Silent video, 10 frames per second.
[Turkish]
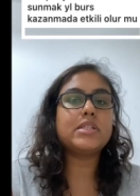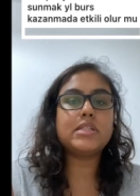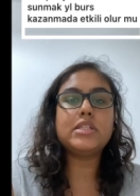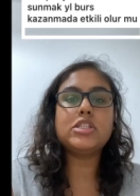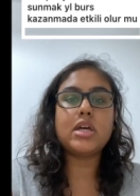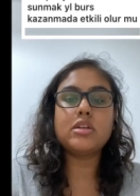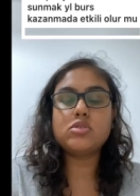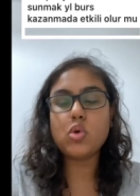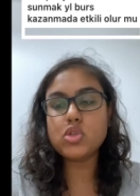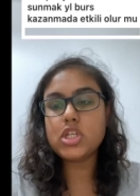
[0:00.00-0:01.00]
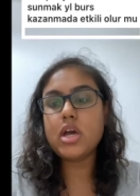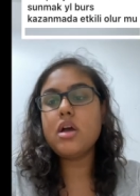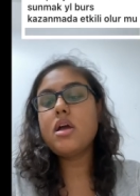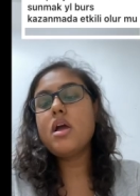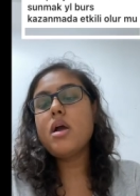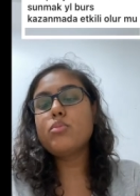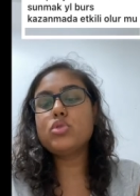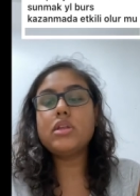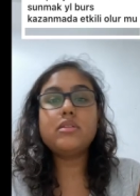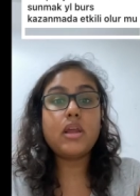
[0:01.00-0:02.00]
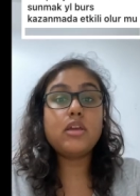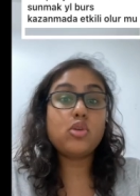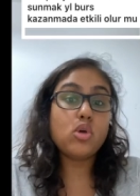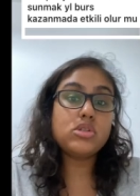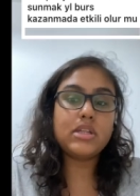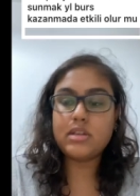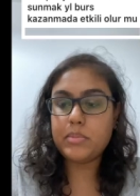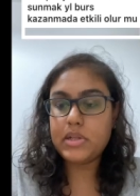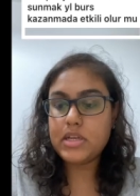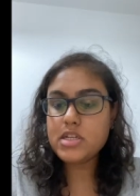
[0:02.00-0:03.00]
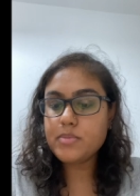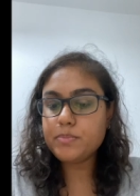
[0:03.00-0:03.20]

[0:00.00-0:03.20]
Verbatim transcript: isteyeceğiniz hoca buna direkt göz atabilir.